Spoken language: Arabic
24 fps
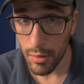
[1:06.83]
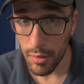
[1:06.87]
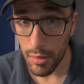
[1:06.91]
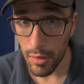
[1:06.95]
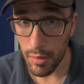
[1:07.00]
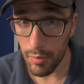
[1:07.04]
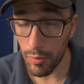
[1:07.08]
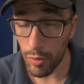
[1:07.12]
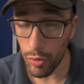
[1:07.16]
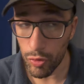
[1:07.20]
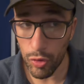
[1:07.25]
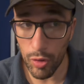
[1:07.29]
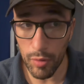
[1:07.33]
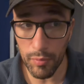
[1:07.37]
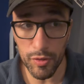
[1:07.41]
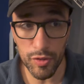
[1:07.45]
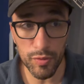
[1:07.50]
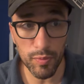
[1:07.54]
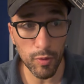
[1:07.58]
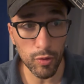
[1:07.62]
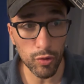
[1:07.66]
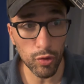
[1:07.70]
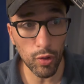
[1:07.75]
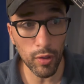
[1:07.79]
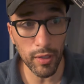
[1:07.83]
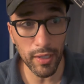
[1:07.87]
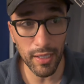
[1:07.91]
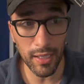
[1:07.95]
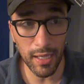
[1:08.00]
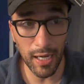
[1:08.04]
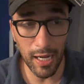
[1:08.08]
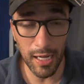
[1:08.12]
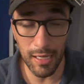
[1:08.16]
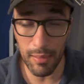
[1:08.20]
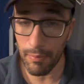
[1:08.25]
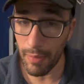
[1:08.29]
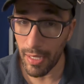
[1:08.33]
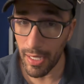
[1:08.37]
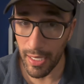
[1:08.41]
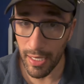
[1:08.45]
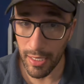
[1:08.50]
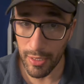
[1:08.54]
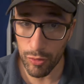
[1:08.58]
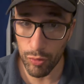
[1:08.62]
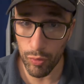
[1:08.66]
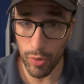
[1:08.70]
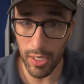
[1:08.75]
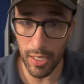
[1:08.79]
الموضوع مش موضوع غير على
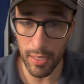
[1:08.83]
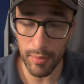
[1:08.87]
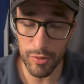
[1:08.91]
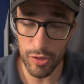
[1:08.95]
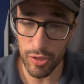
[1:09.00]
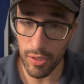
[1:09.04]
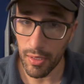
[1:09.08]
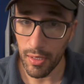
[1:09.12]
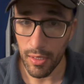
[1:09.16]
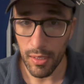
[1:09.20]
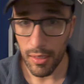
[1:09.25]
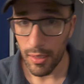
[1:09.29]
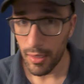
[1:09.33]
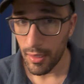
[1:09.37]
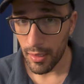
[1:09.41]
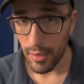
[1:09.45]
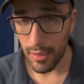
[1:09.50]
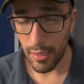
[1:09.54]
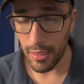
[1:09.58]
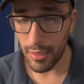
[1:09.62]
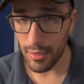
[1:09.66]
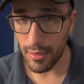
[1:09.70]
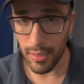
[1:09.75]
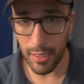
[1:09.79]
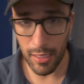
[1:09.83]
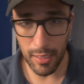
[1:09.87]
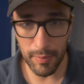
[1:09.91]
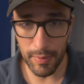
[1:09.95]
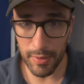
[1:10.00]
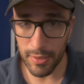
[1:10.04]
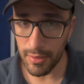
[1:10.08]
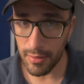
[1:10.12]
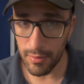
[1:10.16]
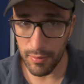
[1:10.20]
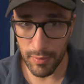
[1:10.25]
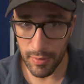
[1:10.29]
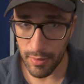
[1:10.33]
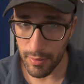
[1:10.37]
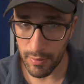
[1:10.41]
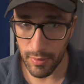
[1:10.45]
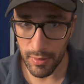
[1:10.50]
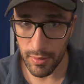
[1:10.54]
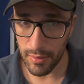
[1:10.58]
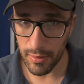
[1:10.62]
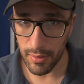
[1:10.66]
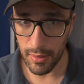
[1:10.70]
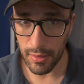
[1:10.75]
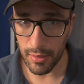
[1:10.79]
البلد ولا مش لا اللعيبه دي ما
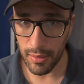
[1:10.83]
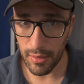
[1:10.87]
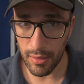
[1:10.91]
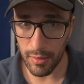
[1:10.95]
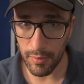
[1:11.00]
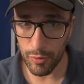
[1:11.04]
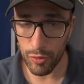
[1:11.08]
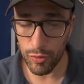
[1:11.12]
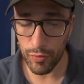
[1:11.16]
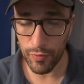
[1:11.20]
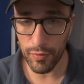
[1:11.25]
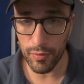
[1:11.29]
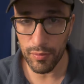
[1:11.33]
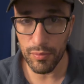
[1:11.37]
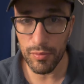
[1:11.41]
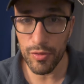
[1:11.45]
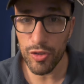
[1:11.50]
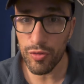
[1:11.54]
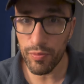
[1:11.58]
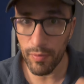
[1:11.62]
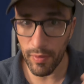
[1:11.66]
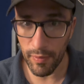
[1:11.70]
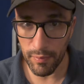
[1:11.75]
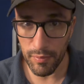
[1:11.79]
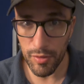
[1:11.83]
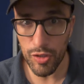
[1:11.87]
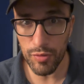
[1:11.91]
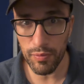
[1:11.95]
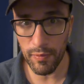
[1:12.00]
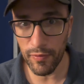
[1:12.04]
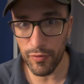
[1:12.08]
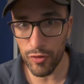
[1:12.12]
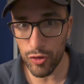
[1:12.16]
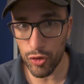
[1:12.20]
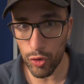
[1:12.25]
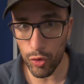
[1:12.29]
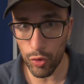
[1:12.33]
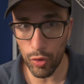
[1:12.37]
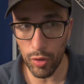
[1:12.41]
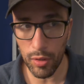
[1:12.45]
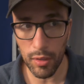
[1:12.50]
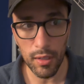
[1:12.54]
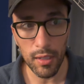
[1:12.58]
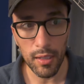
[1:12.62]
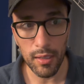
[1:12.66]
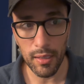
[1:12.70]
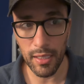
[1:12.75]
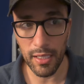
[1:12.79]
يعني انا بشوف ان مش ما مش ما فيش روح
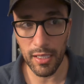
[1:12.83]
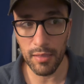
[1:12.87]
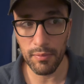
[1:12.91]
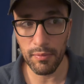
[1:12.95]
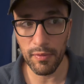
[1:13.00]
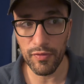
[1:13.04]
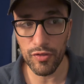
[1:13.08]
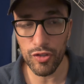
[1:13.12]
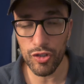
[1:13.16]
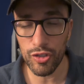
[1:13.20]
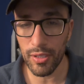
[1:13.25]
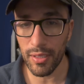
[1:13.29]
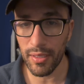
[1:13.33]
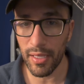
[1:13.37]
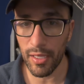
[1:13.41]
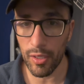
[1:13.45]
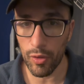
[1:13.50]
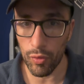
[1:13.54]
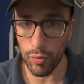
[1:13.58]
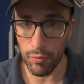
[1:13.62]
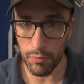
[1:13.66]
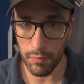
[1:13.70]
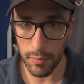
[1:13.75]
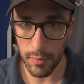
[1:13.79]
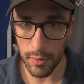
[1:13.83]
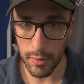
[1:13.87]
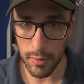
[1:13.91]
لكن ما فيش تناغم